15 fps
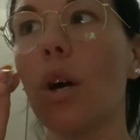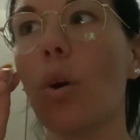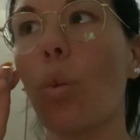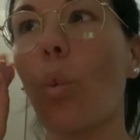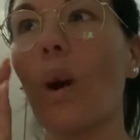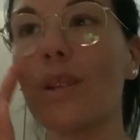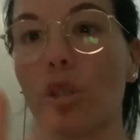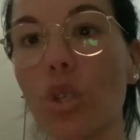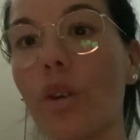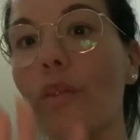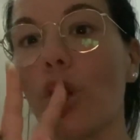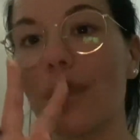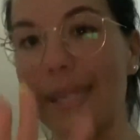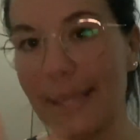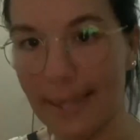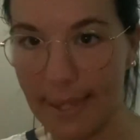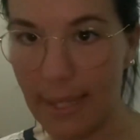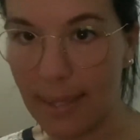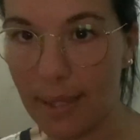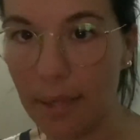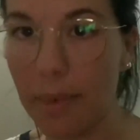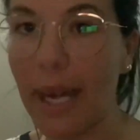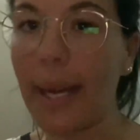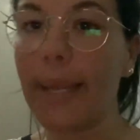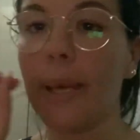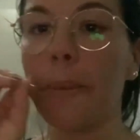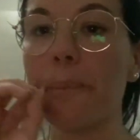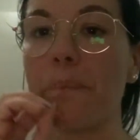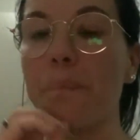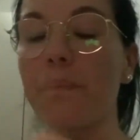quattro volte a
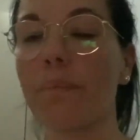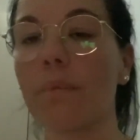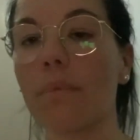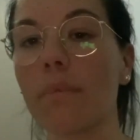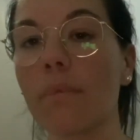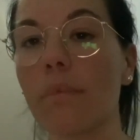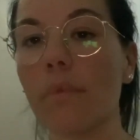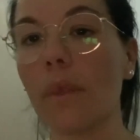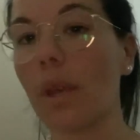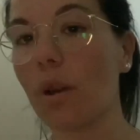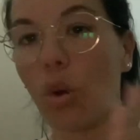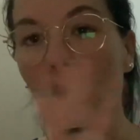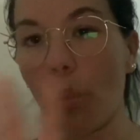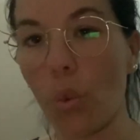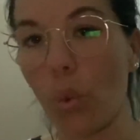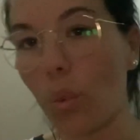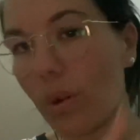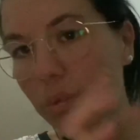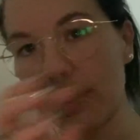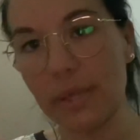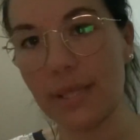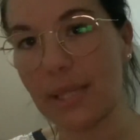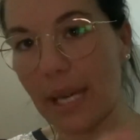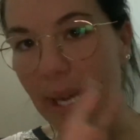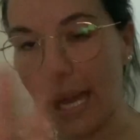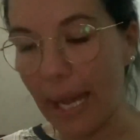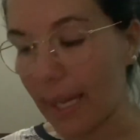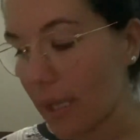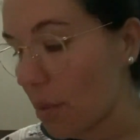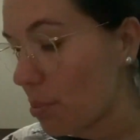settimana mm, comunque quindi sarà
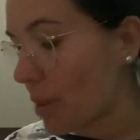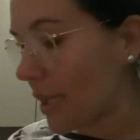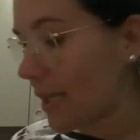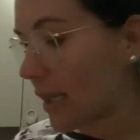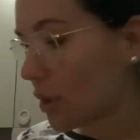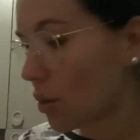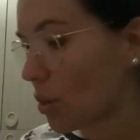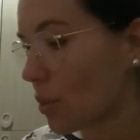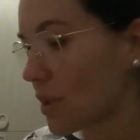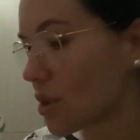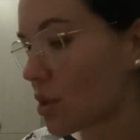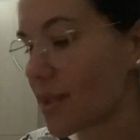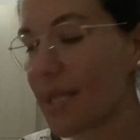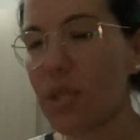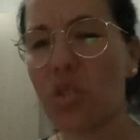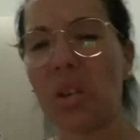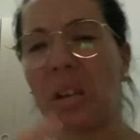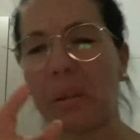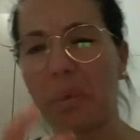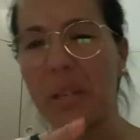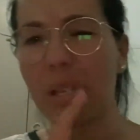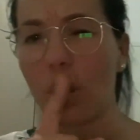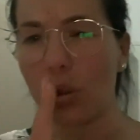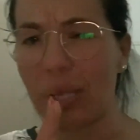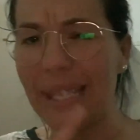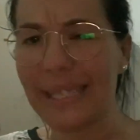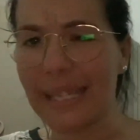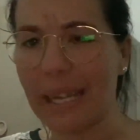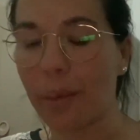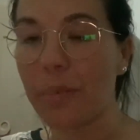anche impegnato in questo senso anche perché lui le
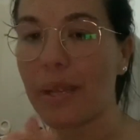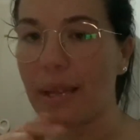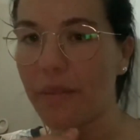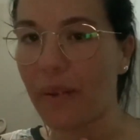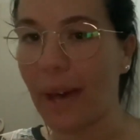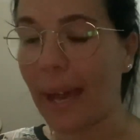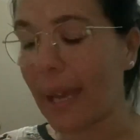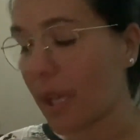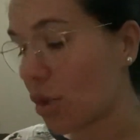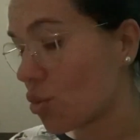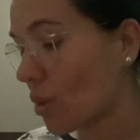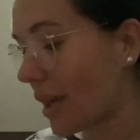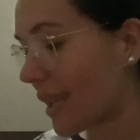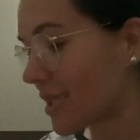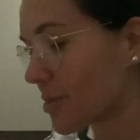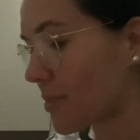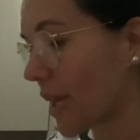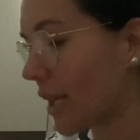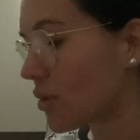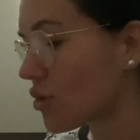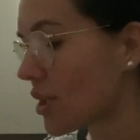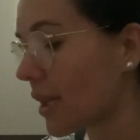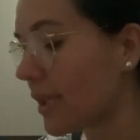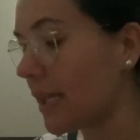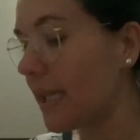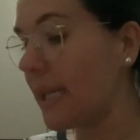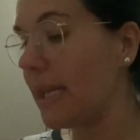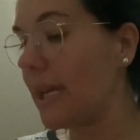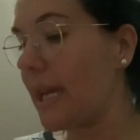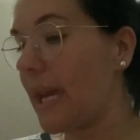terapie le fa anche giù alla spiaggia
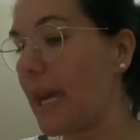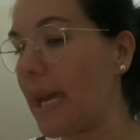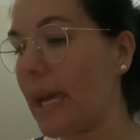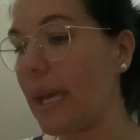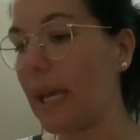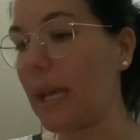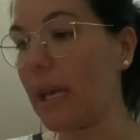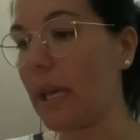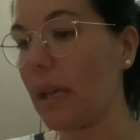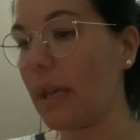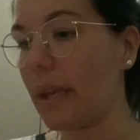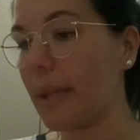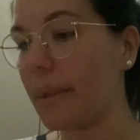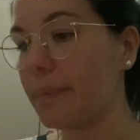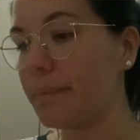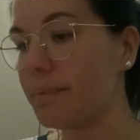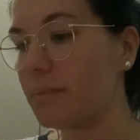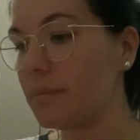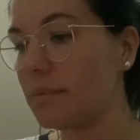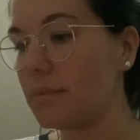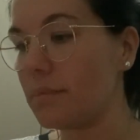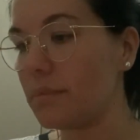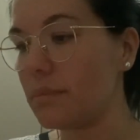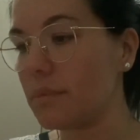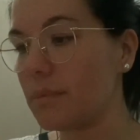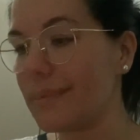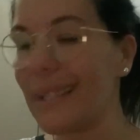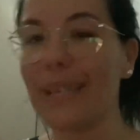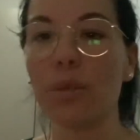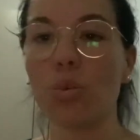e, mm,
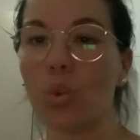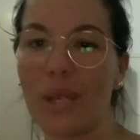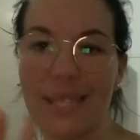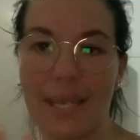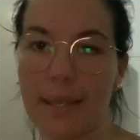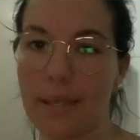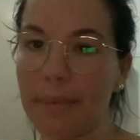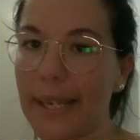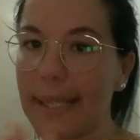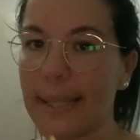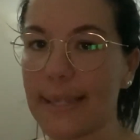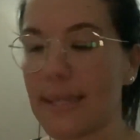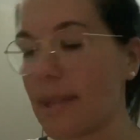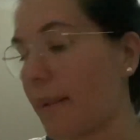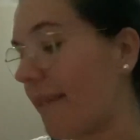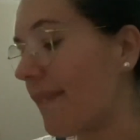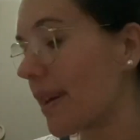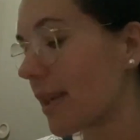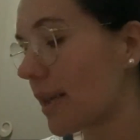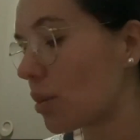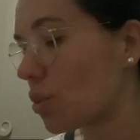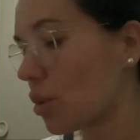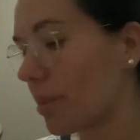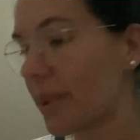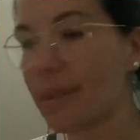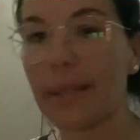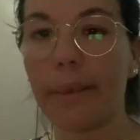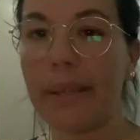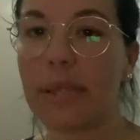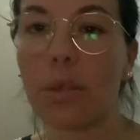le due settimane che siamo a Parcaduro
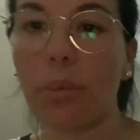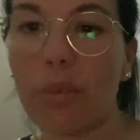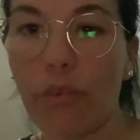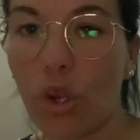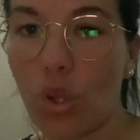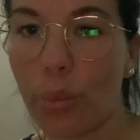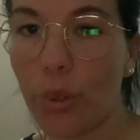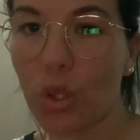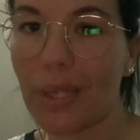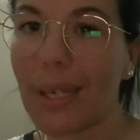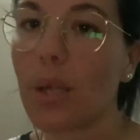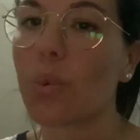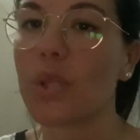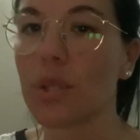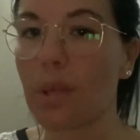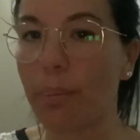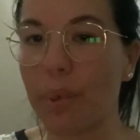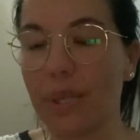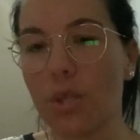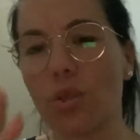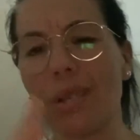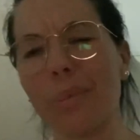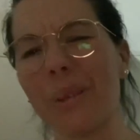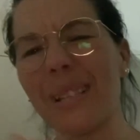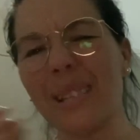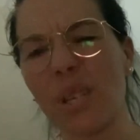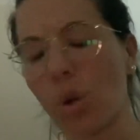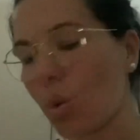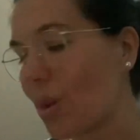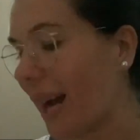praticamente non mi voglio portare questo appresso, ne
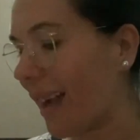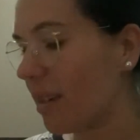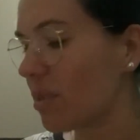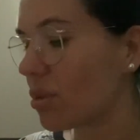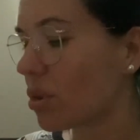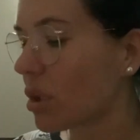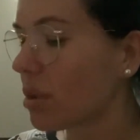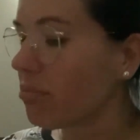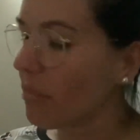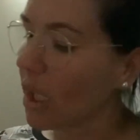prenderò un altro